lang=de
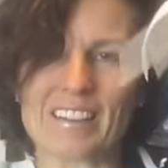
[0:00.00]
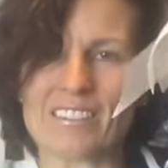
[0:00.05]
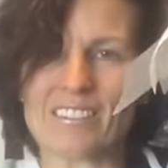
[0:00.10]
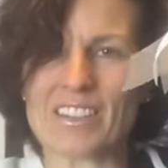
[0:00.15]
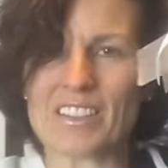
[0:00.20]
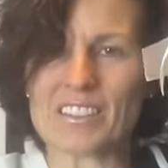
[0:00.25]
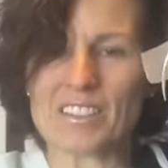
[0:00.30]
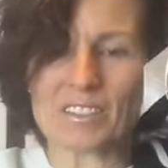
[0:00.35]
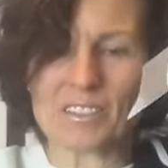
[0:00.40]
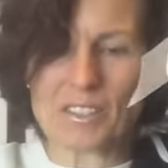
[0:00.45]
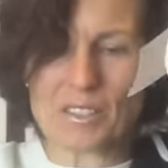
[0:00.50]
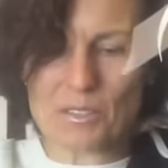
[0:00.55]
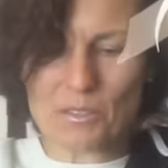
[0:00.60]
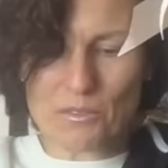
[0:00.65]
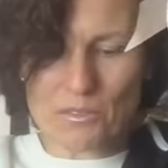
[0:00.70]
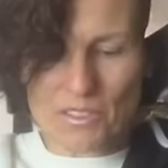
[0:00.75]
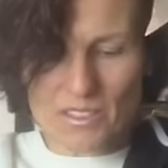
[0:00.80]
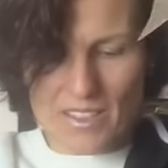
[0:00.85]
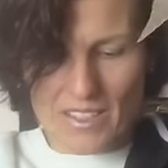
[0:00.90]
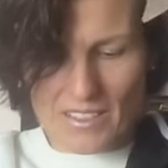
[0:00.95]
was ihr
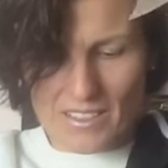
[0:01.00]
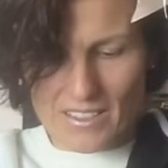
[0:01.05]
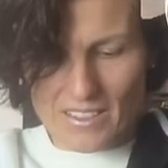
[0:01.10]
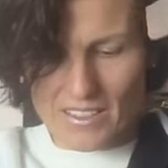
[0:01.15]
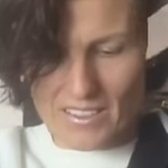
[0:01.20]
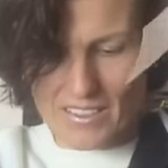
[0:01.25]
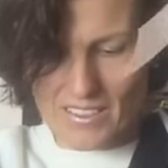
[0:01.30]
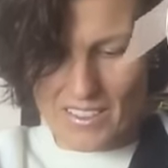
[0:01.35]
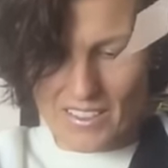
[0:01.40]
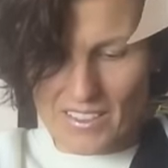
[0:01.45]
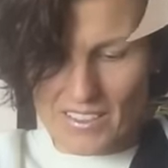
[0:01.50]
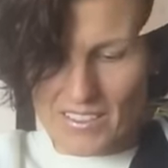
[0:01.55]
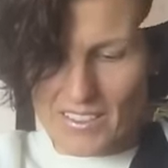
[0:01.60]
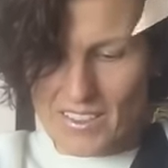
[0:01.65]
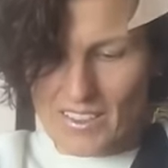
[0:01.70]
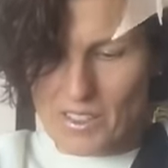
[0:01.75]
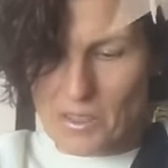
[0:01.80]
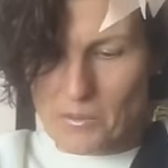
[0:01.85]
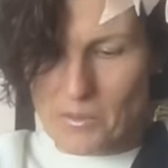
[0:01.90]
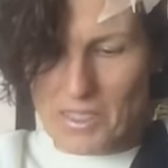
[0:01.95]
dazu sagt.
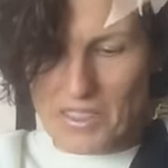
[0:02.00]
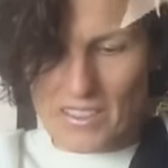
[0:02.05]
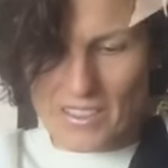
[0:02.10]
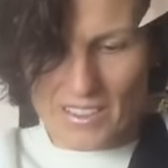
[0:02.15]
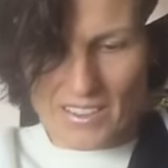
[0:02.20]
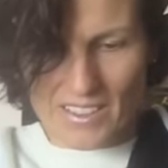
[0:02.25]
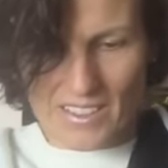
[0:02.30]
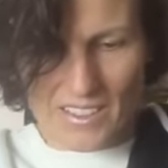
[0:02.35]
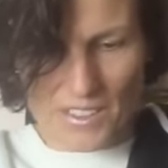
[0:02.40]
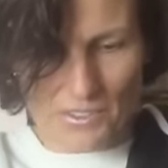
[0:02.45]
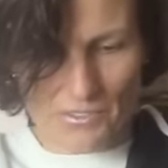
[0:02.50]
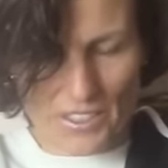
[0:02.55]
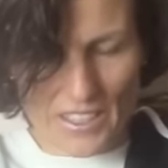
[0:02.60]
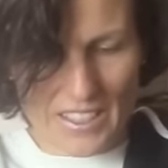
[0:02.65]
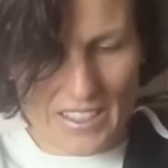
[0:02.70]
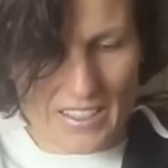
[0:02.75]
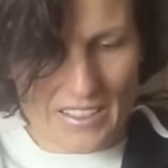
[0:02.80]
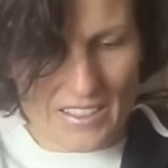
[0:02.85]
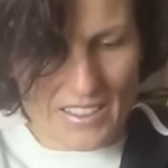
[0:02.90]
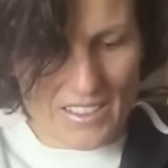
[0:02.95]
Genau, meine Grenze
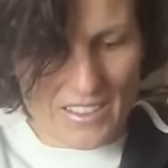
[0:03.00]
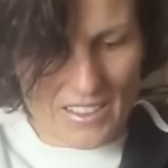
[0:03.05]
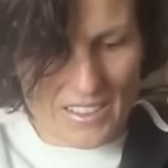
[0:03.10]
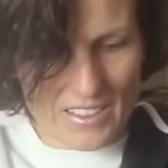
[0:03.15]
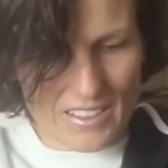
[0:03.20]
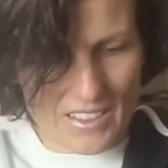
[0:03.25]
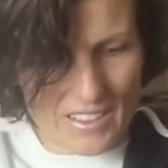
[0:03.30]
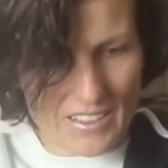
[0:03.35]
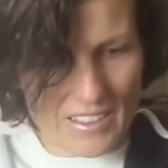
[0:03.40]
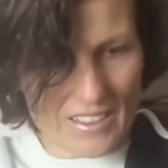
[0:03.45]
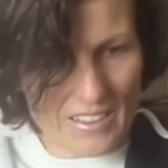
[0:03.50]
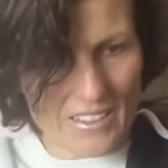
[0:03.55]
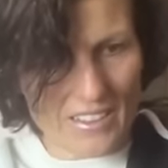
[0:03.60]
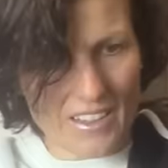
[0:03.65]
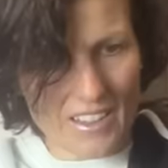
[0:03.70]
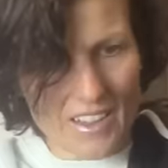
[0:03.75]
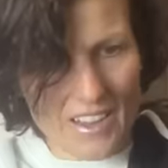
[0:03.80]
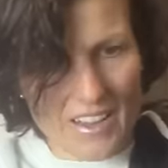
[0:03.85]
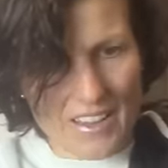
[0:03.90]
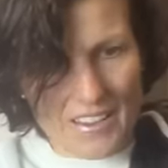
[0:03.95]
verhaken sich ineinander.
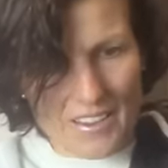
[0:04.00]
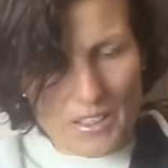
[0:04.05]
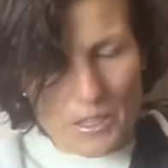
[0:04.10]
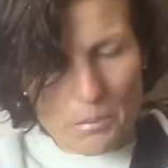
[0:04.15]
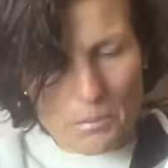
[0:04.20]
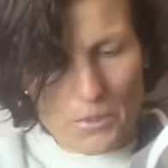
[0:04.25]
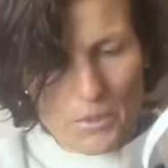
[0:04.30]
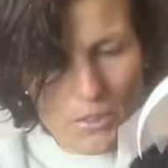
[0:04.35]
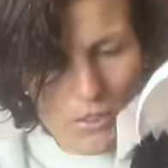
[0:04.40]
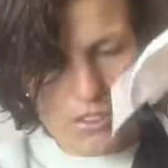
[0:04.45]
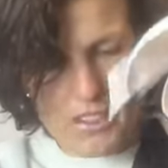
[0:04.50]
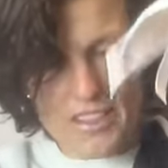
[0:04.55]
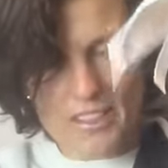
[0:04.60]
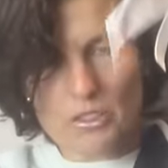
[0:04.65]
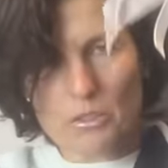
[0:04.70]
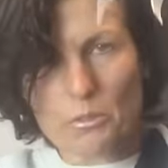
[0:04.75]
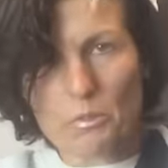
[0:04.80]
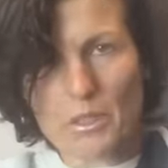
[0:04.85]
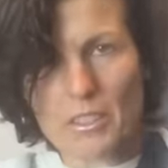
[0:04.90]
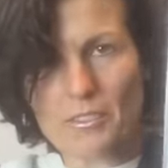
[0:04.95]
Ich bin total
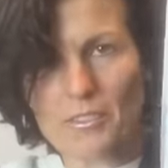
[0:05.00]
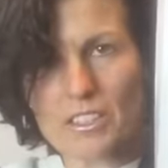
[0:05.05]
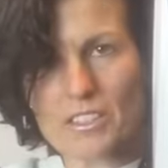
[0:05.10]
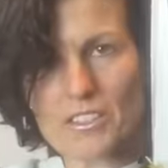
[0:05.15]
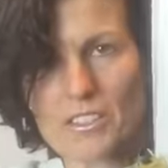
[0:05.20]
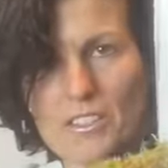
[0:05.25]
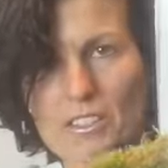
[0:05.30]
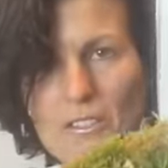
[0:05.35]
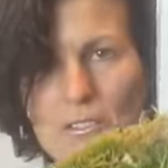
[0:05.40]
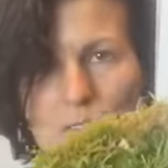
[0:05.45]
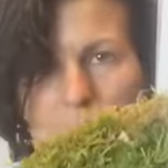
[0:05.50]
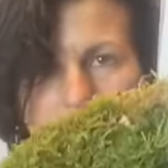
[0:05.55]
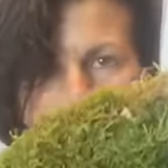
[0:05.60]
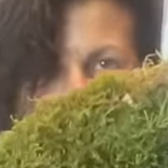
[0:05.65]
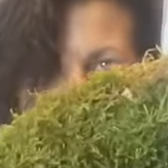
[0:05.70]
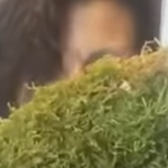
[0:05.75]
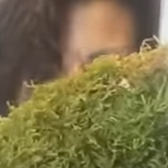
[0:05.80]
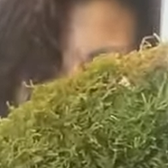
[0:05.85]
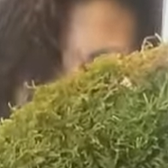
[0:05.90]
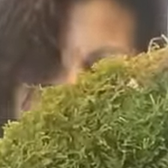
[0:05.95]
gespannt, was ihr dazu
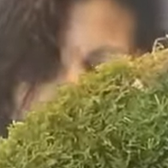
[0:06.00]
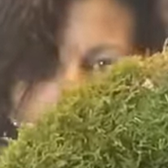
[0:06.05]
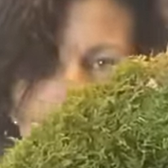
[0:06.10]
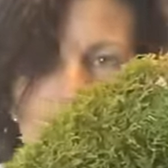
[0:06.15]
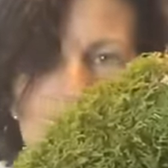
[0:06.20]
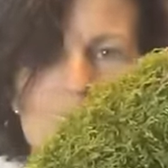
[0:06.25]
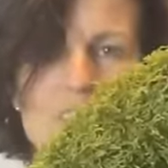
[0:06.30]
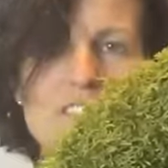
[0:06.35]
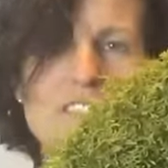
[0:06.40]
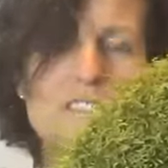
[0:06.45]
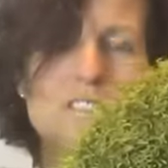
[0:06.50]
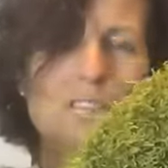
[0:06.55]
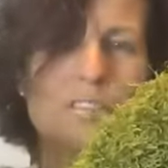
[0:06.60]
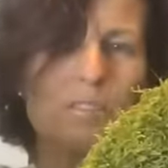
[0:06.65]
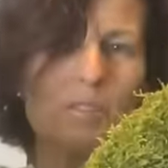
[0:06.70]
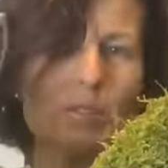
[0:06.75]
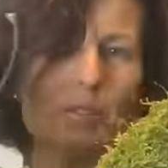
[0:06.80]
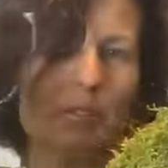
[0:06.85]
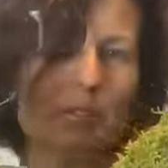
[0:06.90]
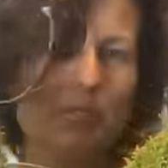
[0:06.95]
sagt, wie ihr das findet.
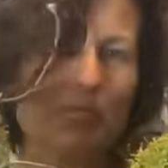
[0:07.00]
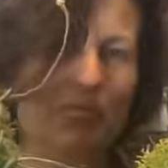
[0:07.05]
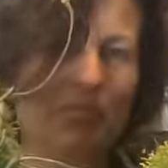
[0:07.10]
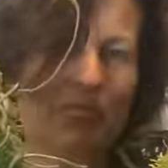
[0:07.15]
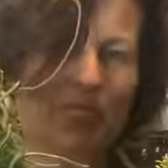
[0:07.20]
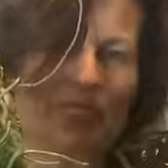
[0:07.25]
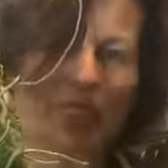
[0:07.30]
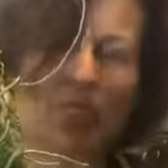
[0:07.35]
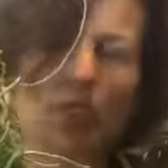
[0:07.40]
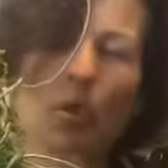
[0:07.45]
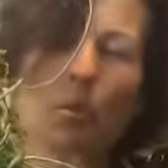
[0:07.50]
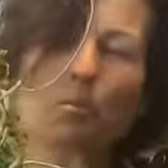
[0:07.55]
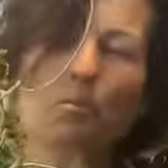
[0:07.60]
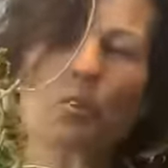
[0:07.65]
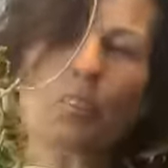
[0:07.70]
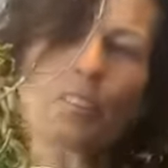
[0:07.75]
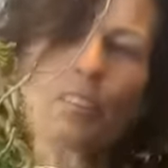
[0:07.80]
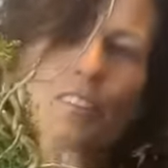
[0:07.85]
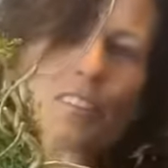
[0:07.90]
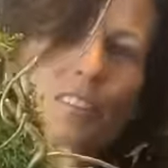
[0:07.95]
Ähm, ob
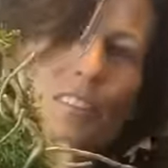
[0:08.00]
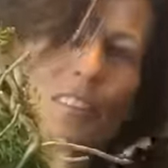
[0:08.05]
ihr,